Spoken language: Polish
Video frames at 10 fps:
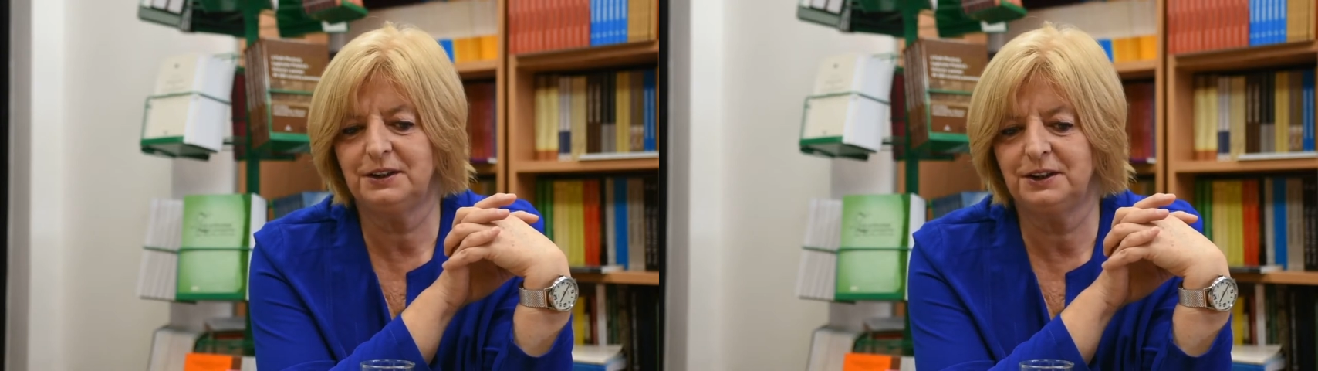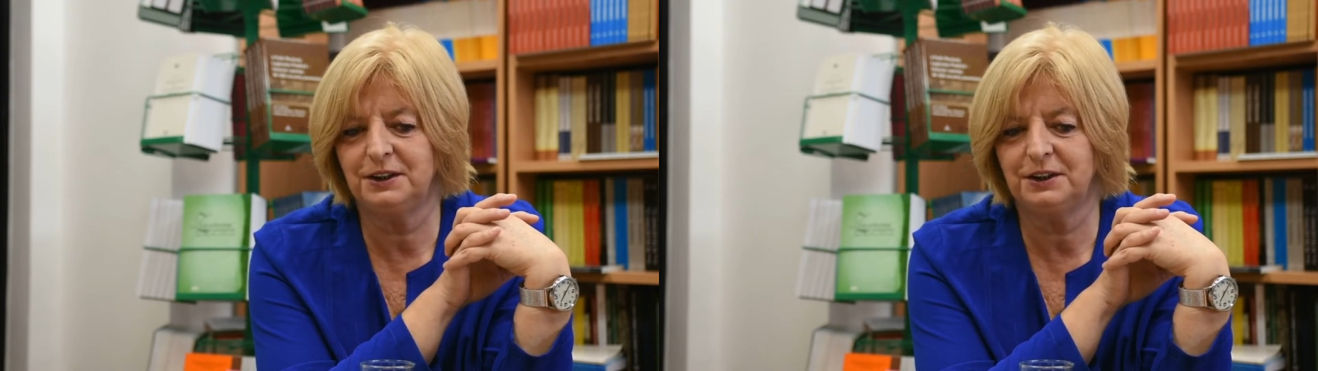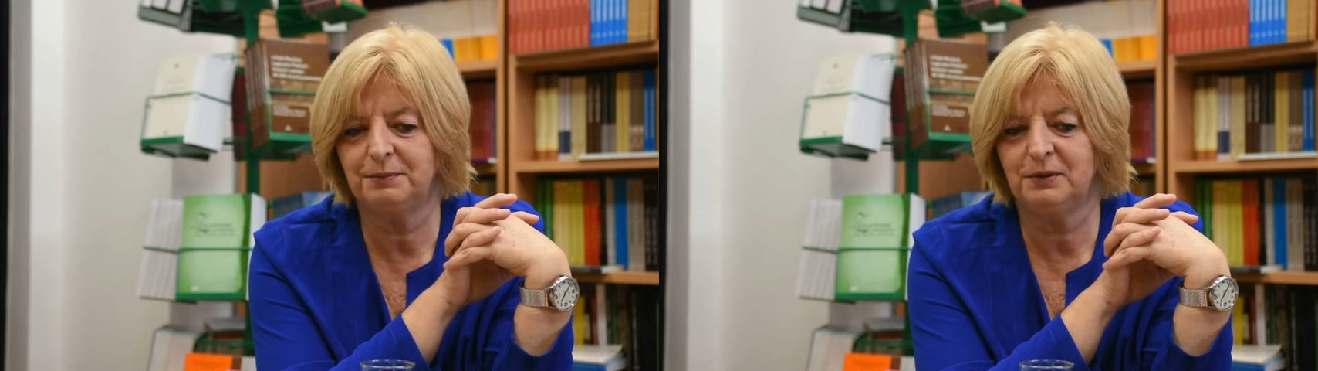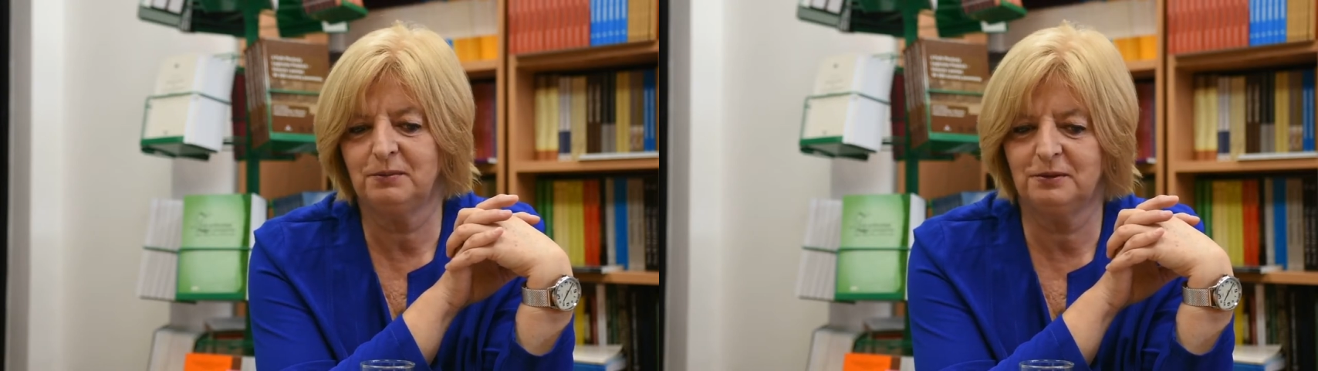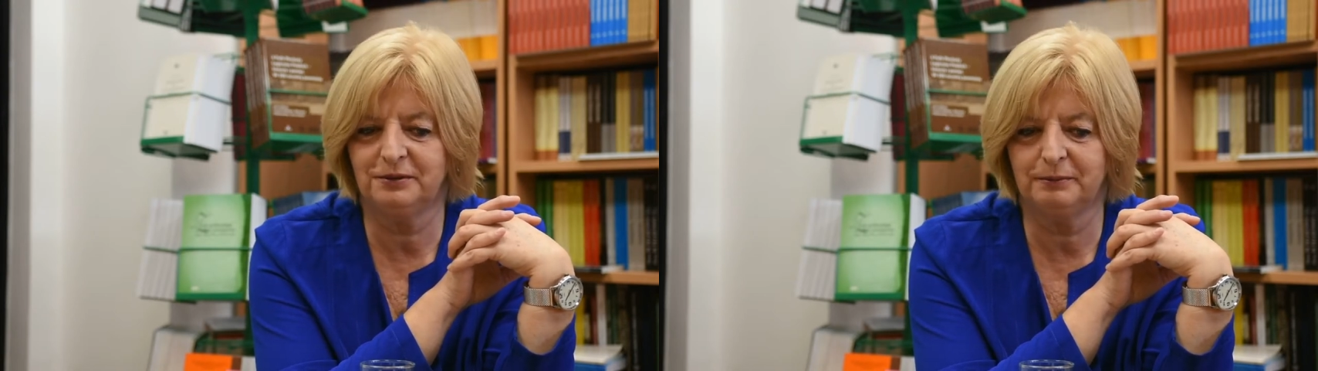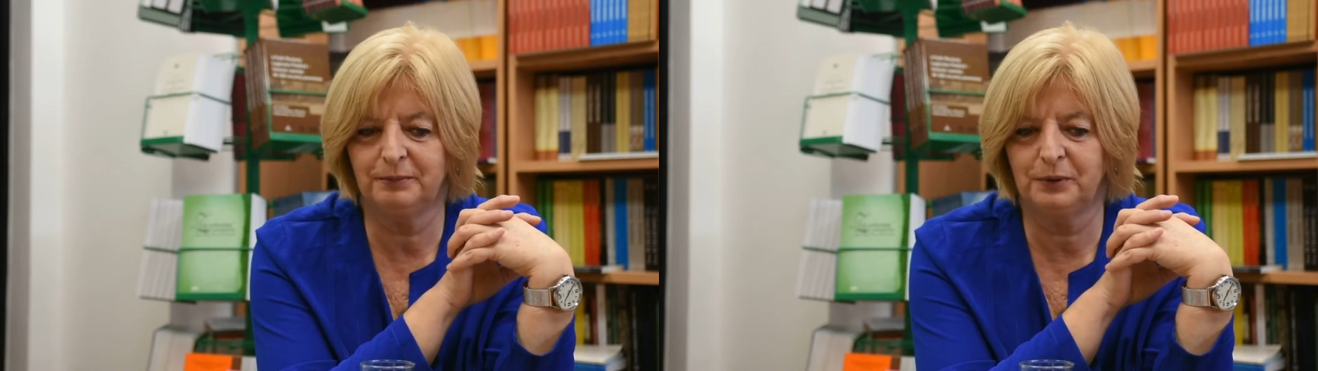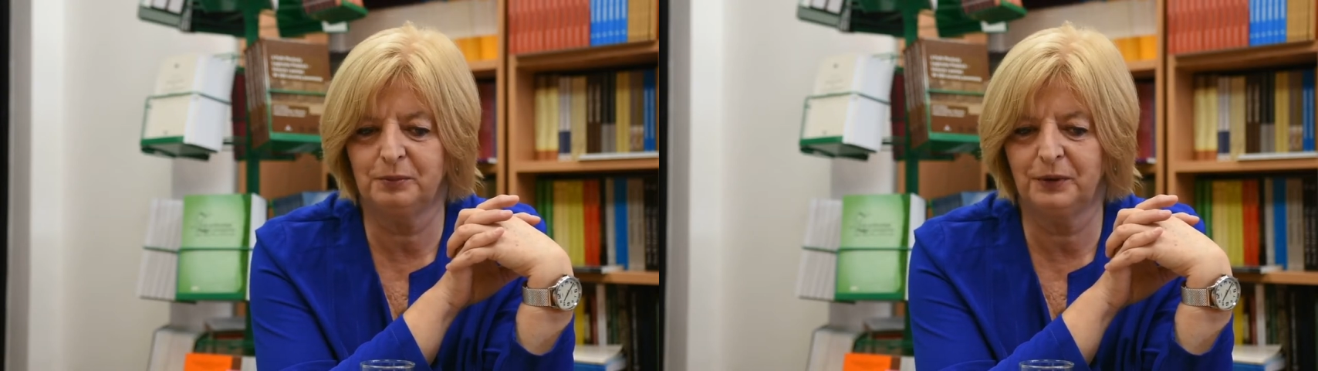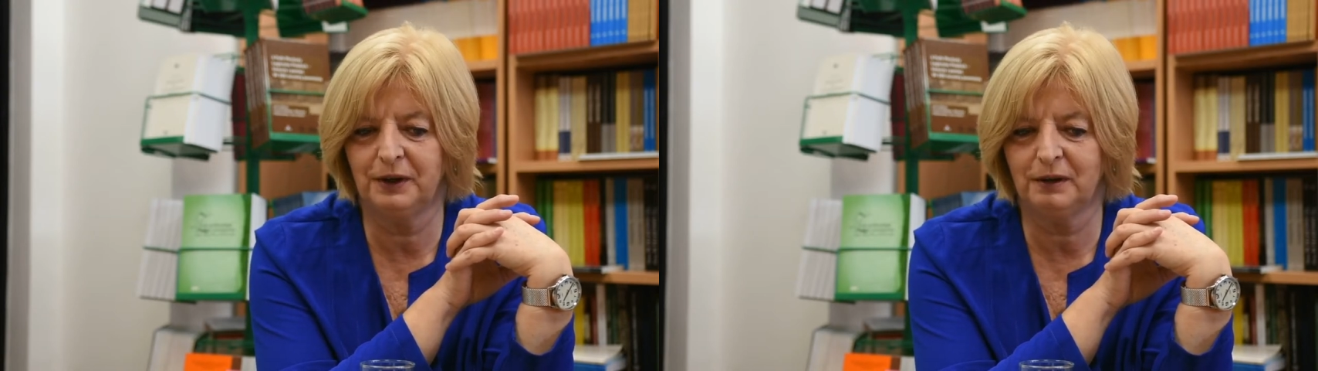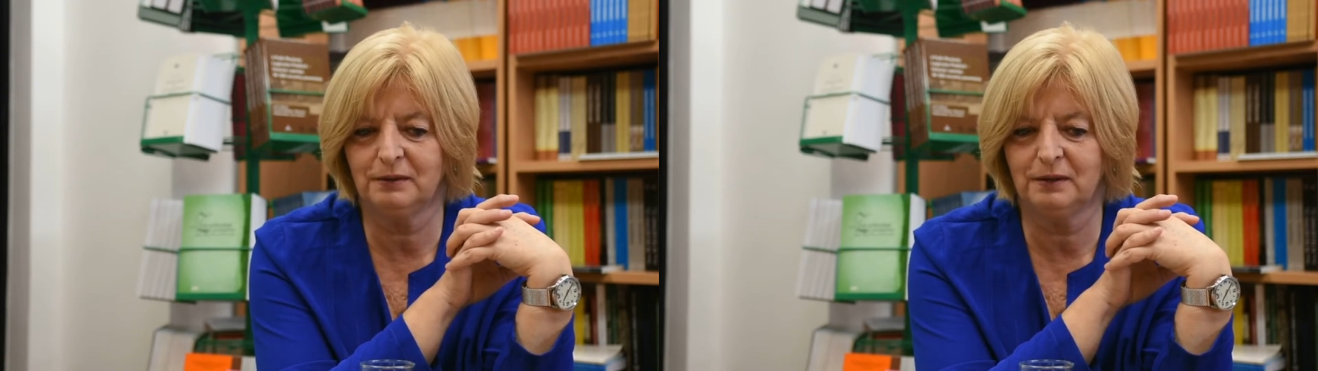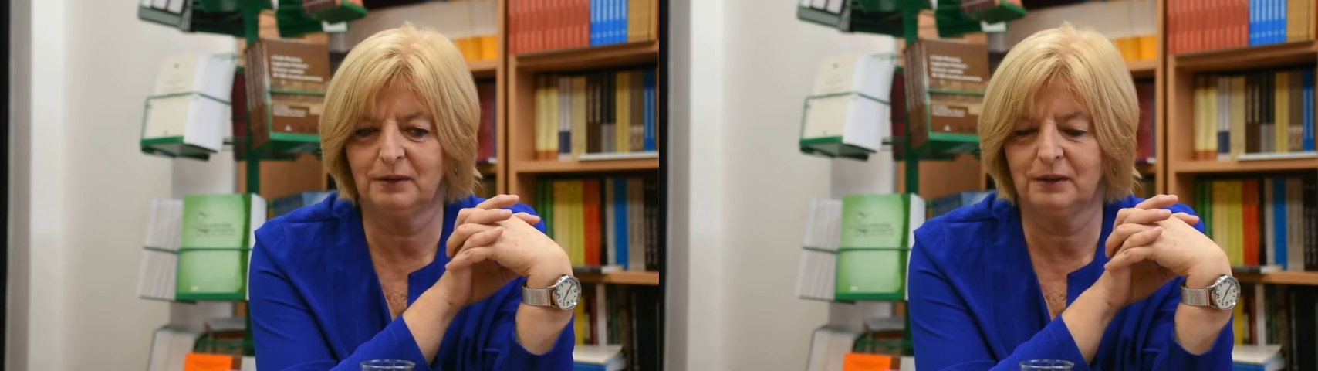dziś próbu,
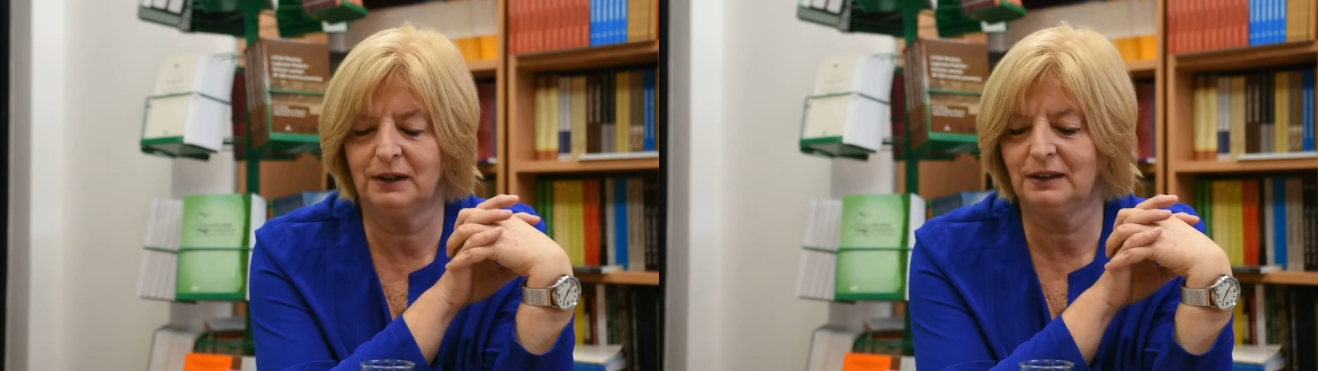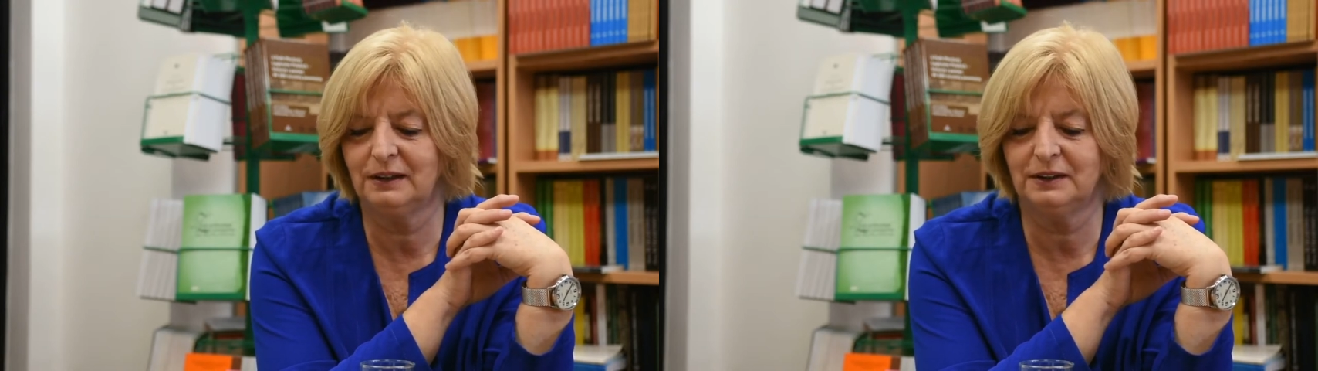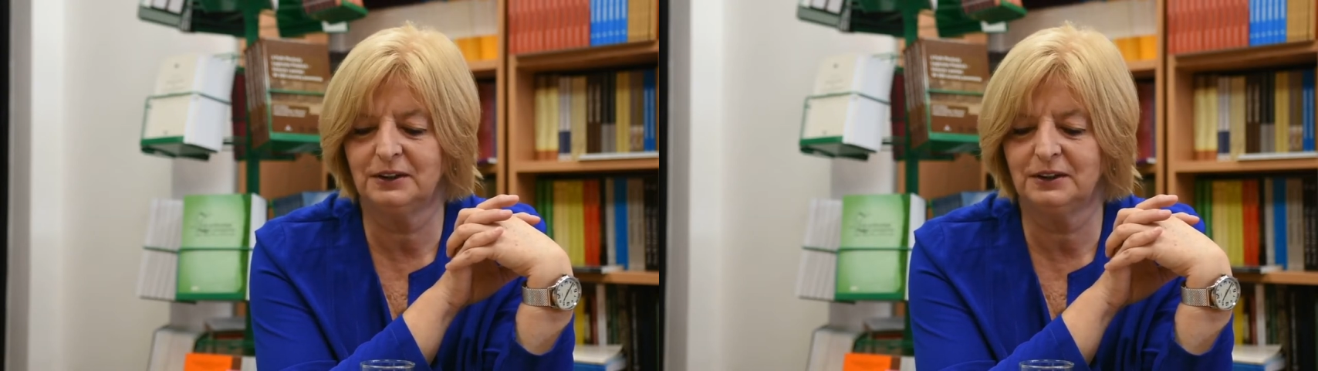próbują y,